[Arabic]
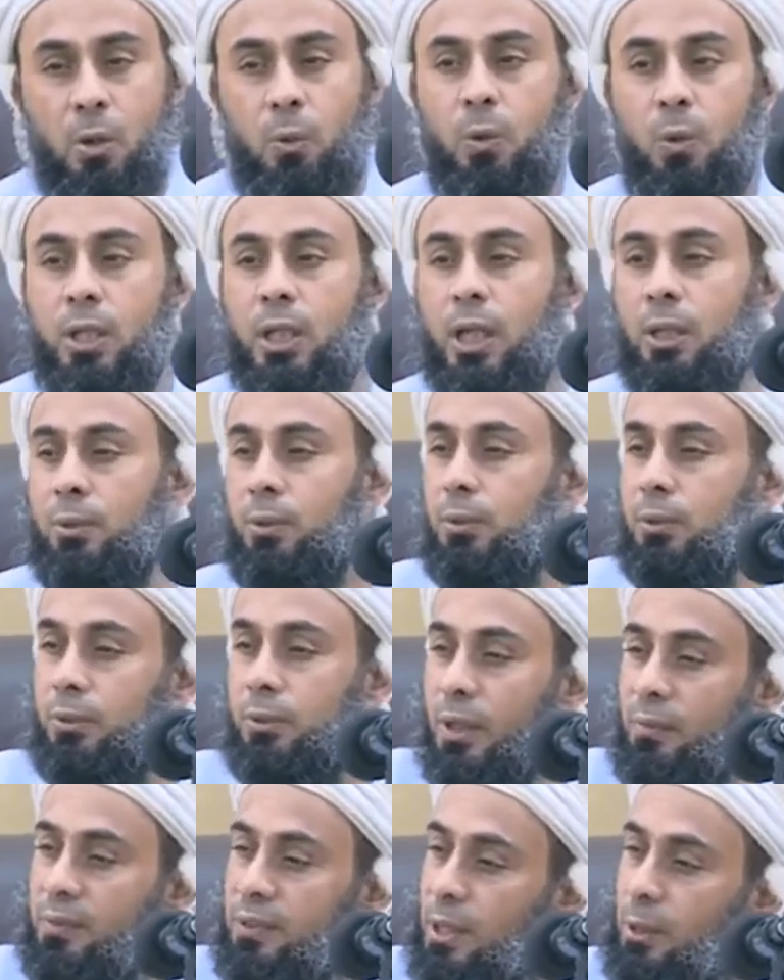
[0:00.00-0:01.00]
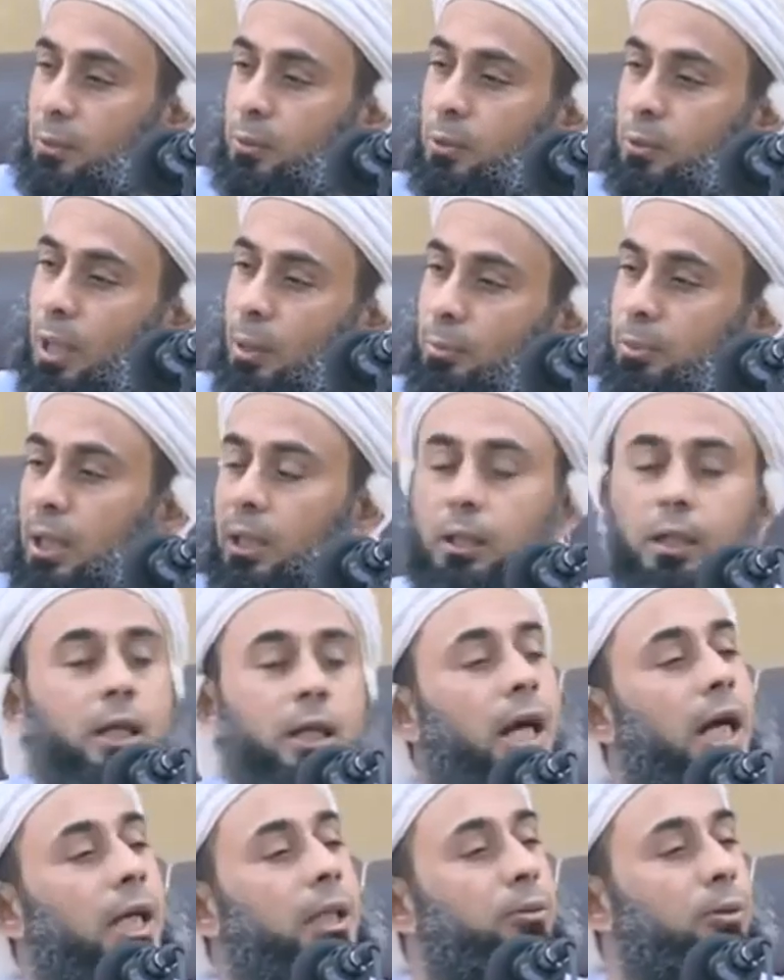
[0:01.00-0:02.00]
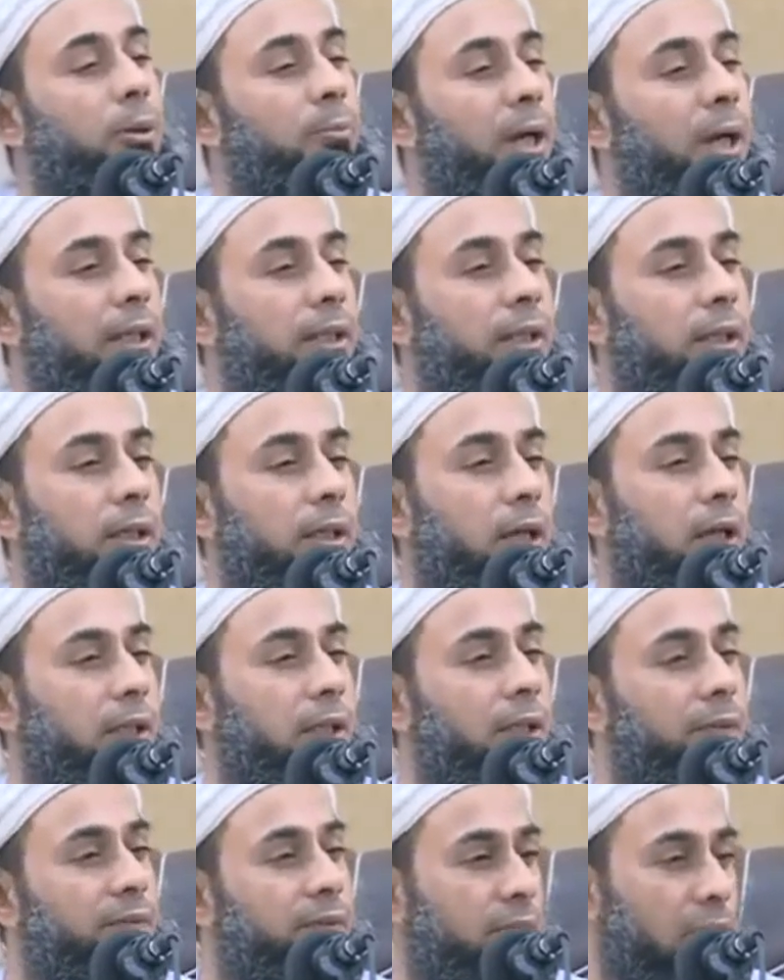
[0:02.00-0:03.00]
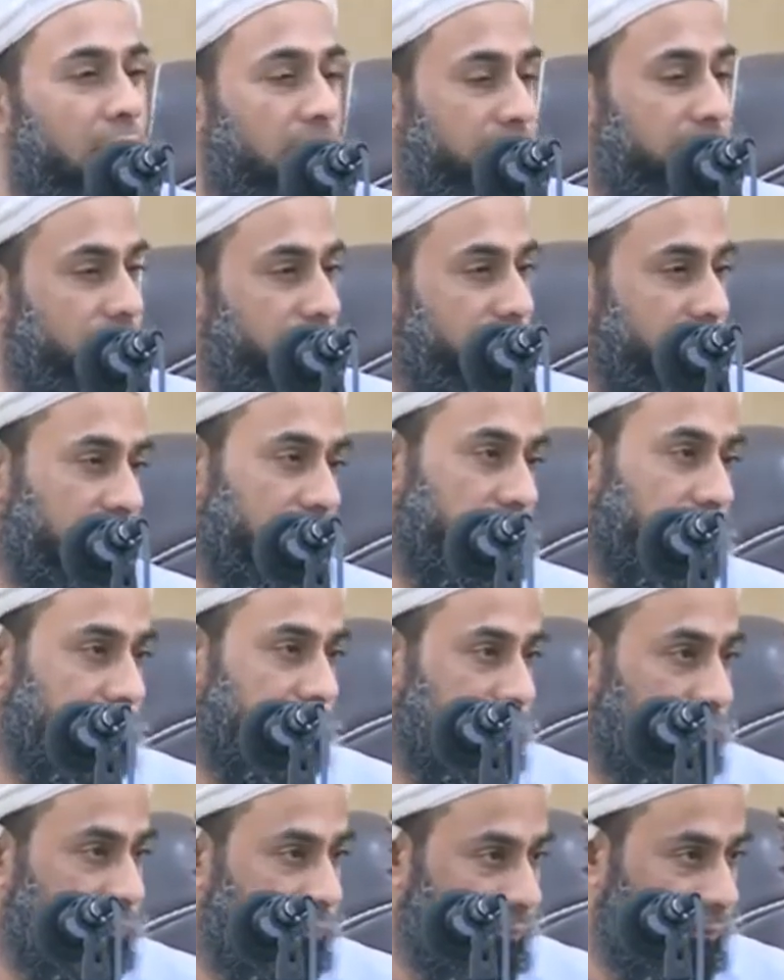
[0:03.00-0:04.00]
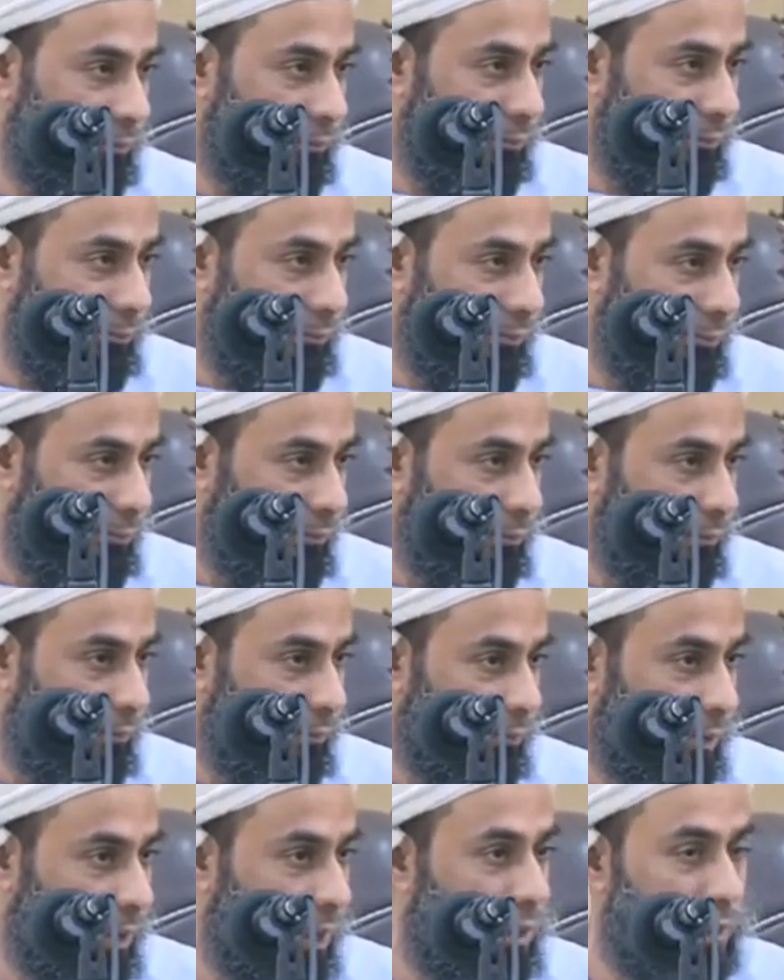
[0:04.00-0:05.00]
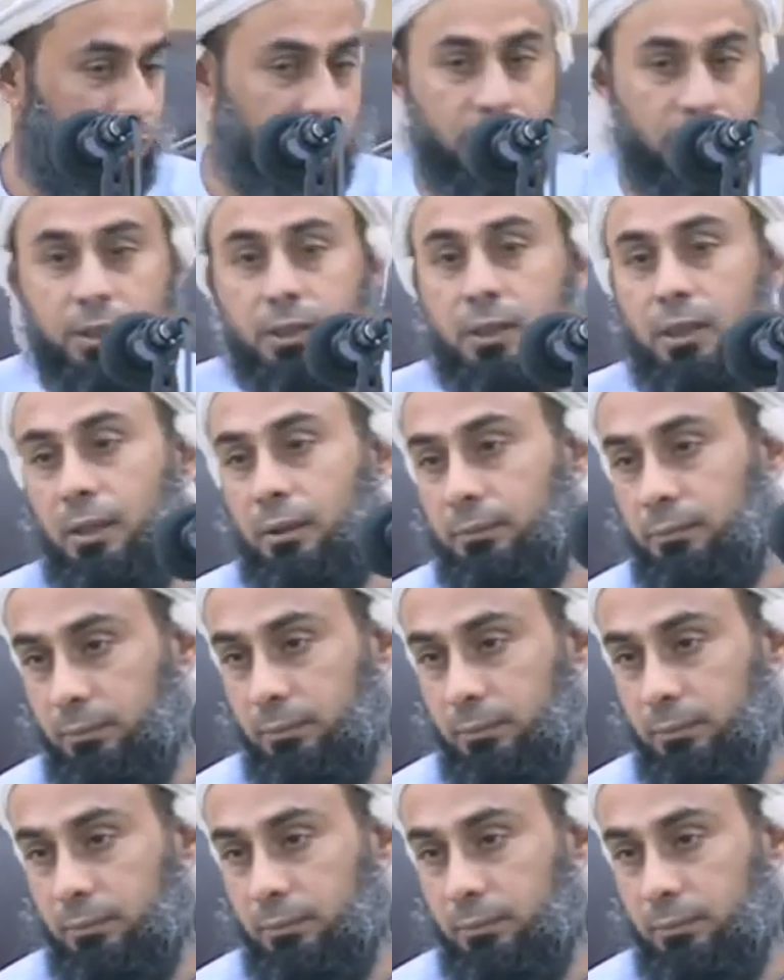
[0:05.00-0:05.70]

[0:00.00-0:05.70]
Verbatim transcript: وينظر نفسه قبل القراءة وبعد القراءة كيف الراحة النفسية هذه تزكية